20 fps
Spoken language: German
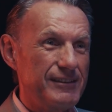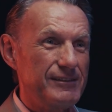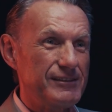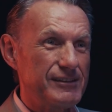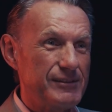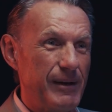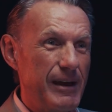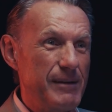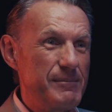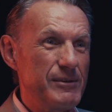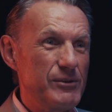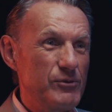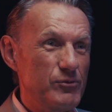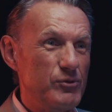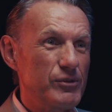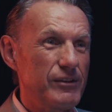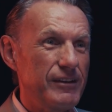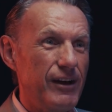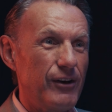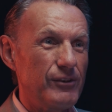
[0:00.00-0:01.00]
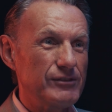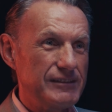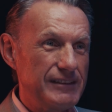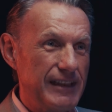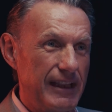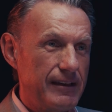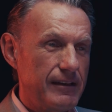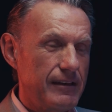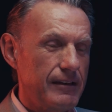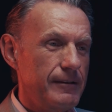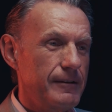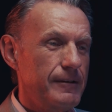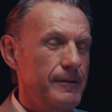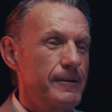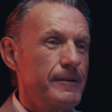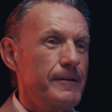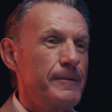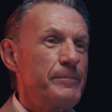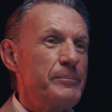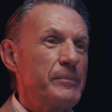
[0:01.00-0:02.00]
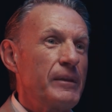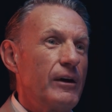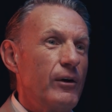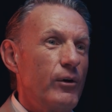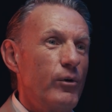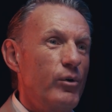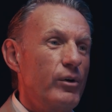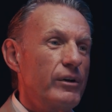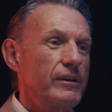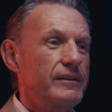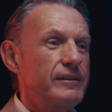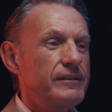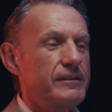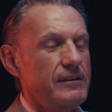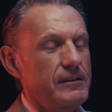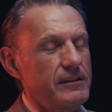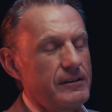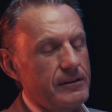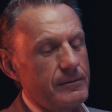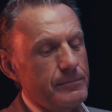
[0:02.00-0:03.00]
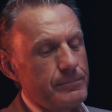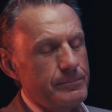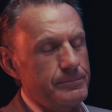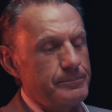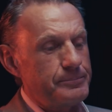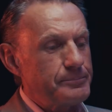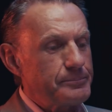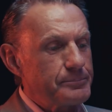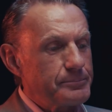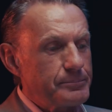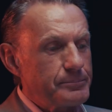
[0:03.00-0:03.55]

zwei Minuten auseinander. Und ähm,